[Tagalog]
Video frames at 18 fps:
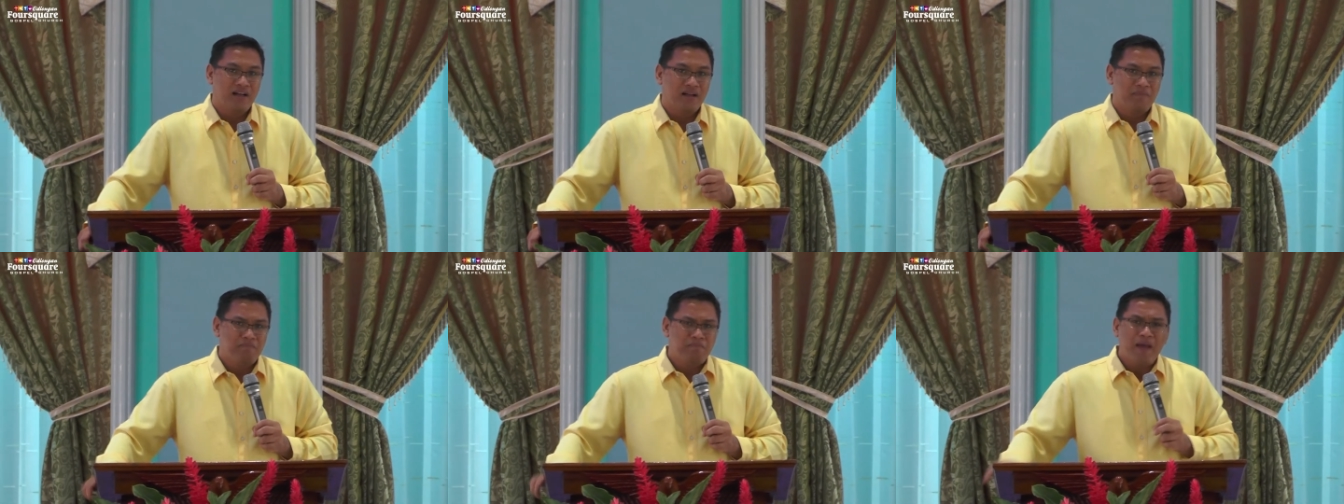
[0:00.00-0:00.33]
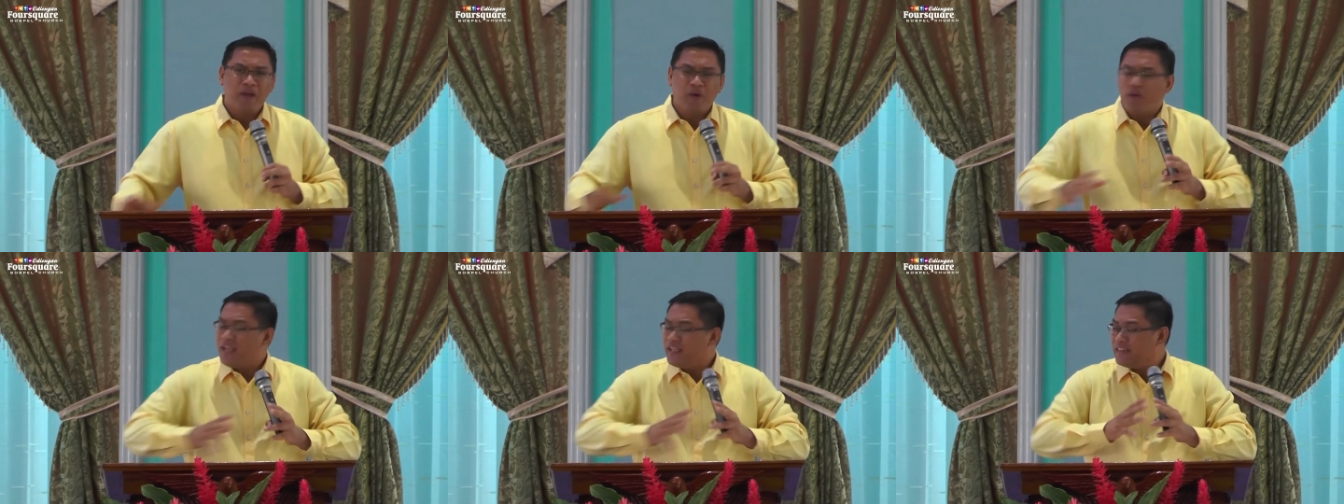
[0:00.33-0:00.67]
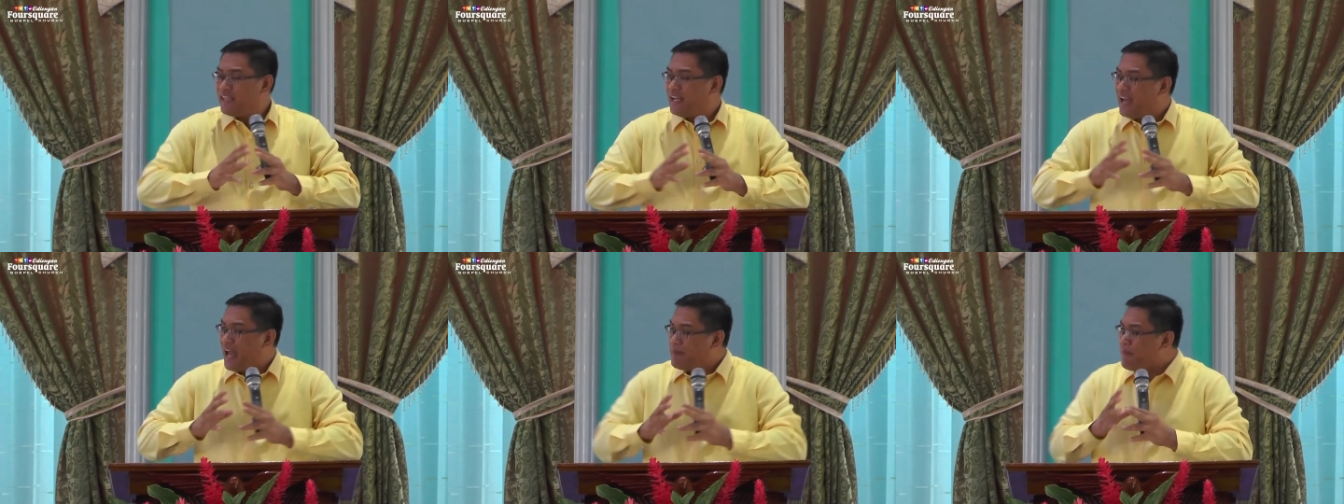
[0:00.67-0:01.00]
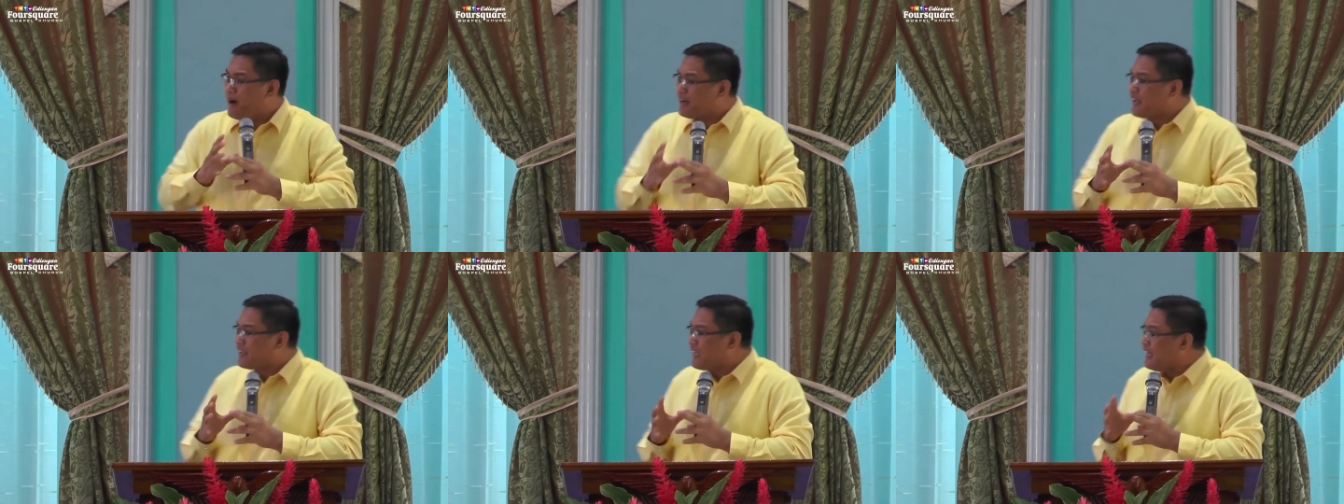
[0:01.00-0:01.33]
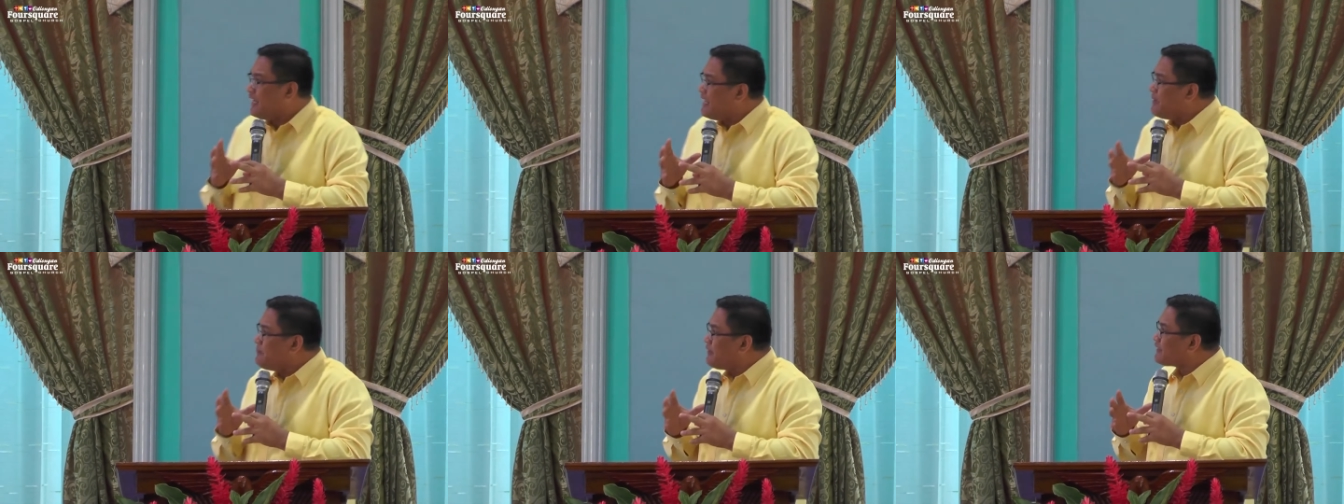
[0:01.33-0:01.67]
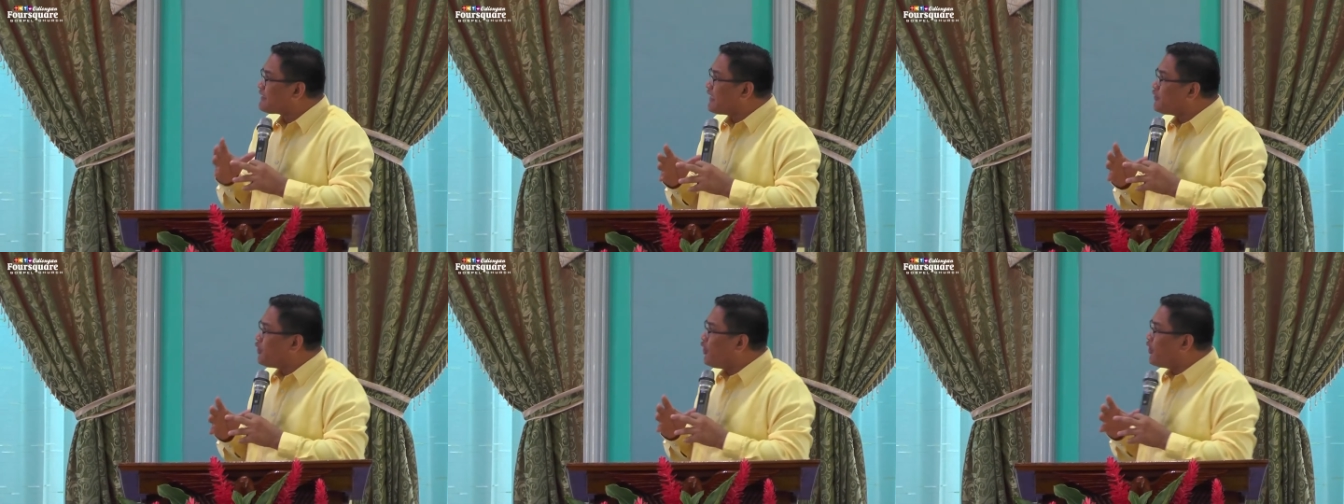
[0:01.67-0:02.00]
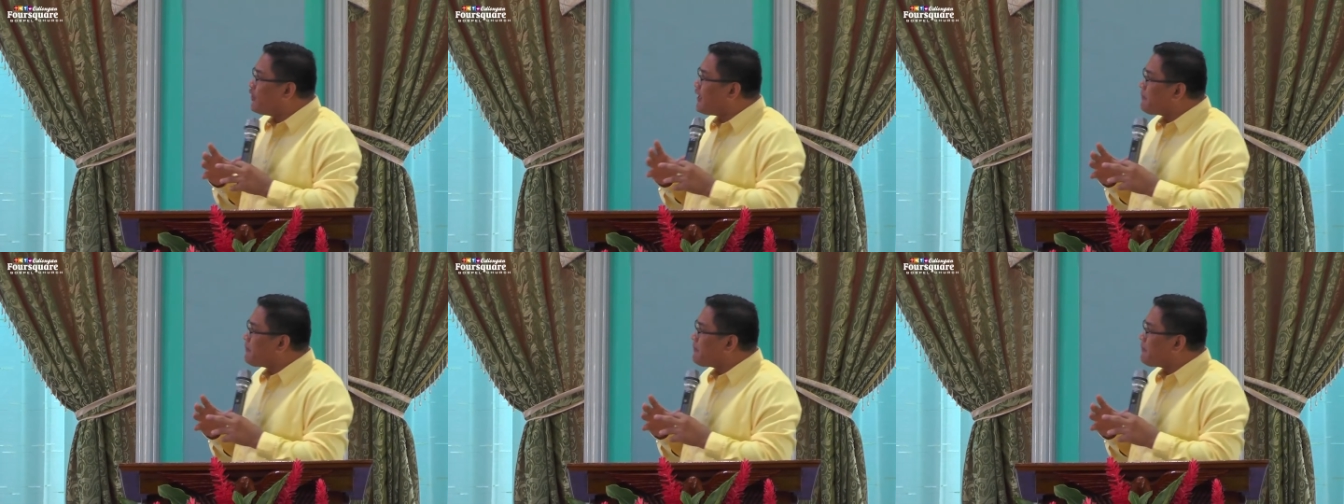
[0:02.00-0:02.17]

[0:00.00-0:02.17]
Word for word: Pero hindi lamang nakalimit doon ang